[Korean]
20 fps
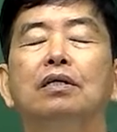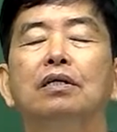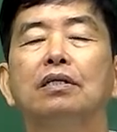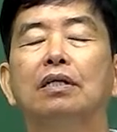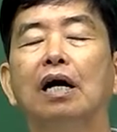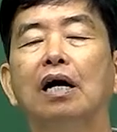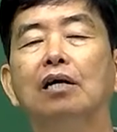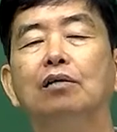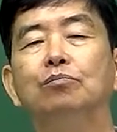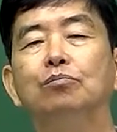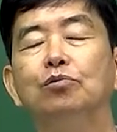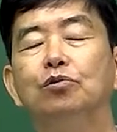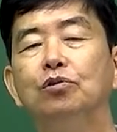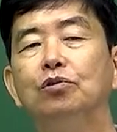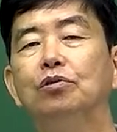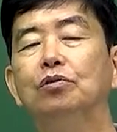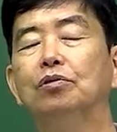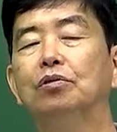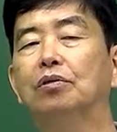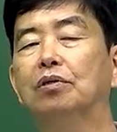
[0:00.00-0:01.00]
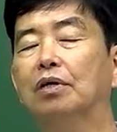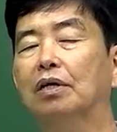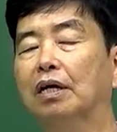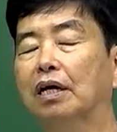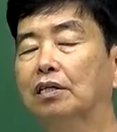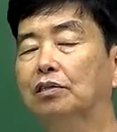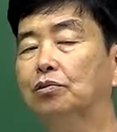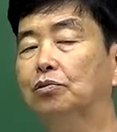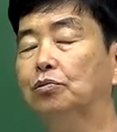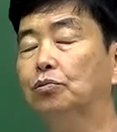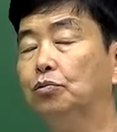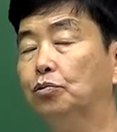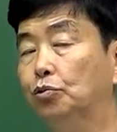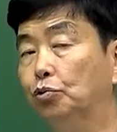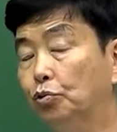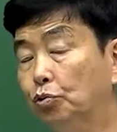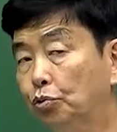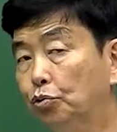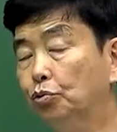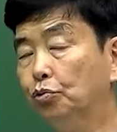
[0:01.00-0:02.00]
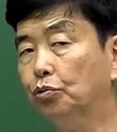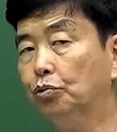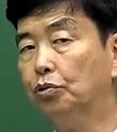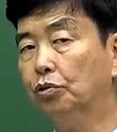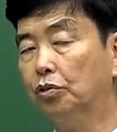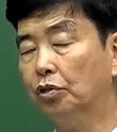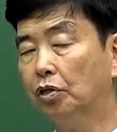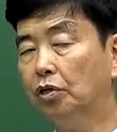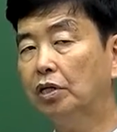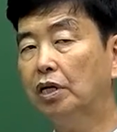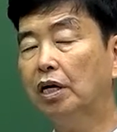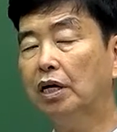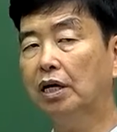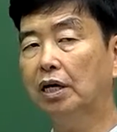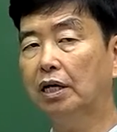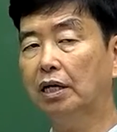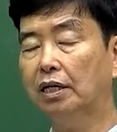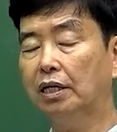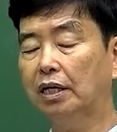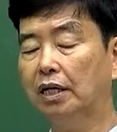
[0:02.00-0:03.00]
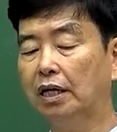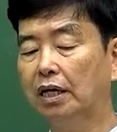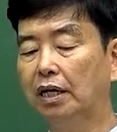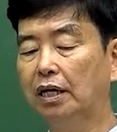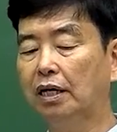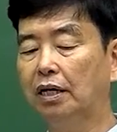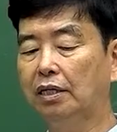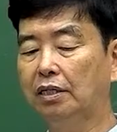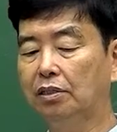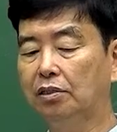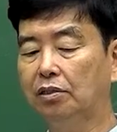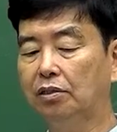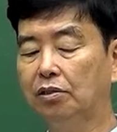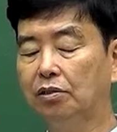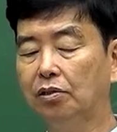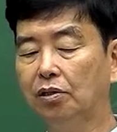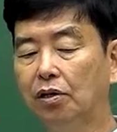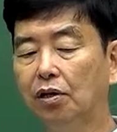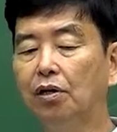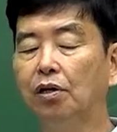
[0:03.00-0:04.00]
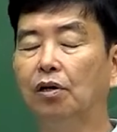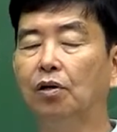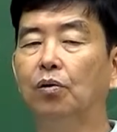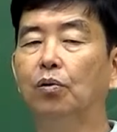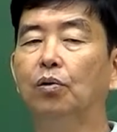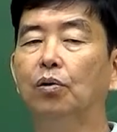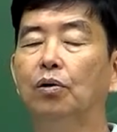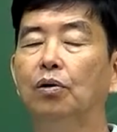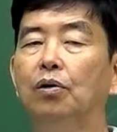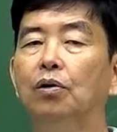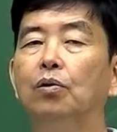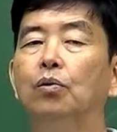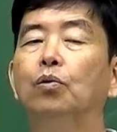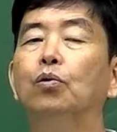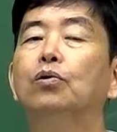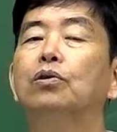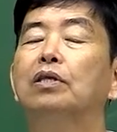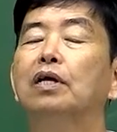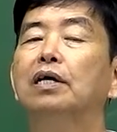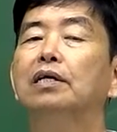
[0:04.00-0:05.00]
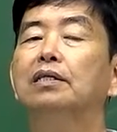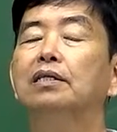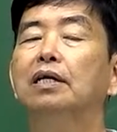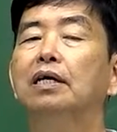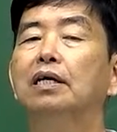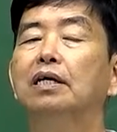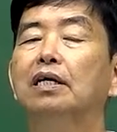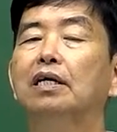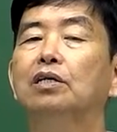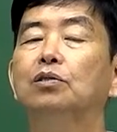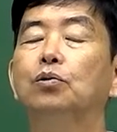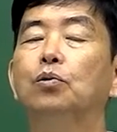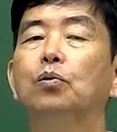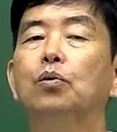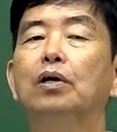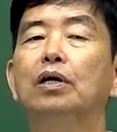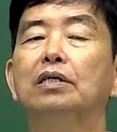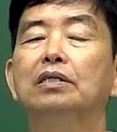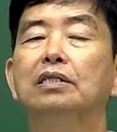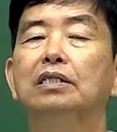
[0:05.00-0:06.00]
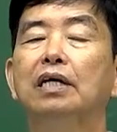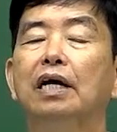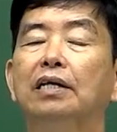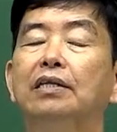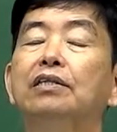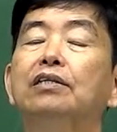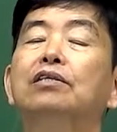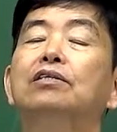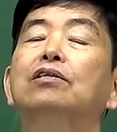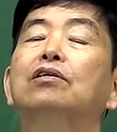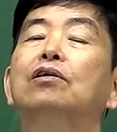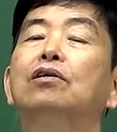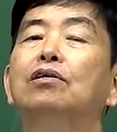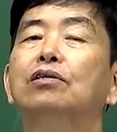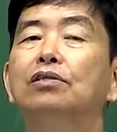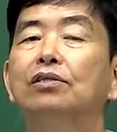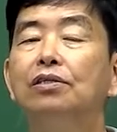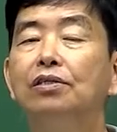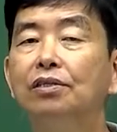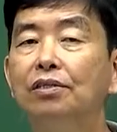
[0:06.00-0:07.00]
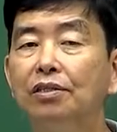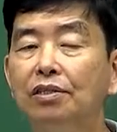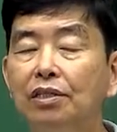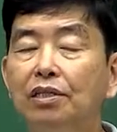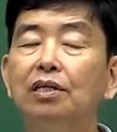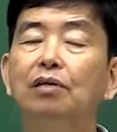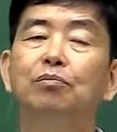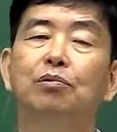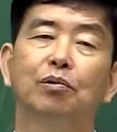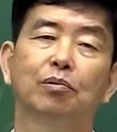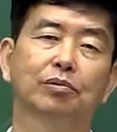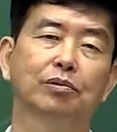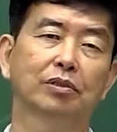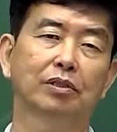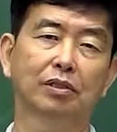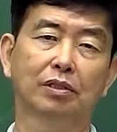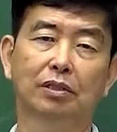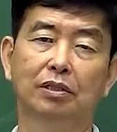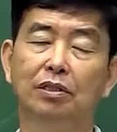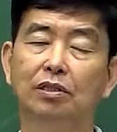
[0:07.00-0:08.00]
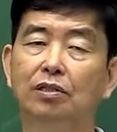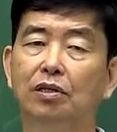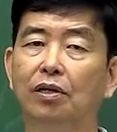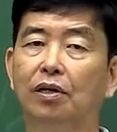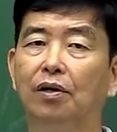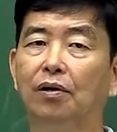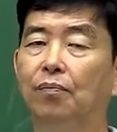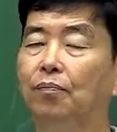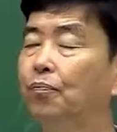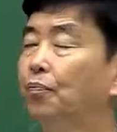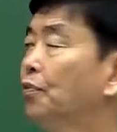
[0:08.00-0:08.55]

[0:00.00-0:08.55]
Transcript: 다음 중 가축 영양학에 있어서 5탄당에 속하지 않는 것은 이렇게 물어볼 수 있어요.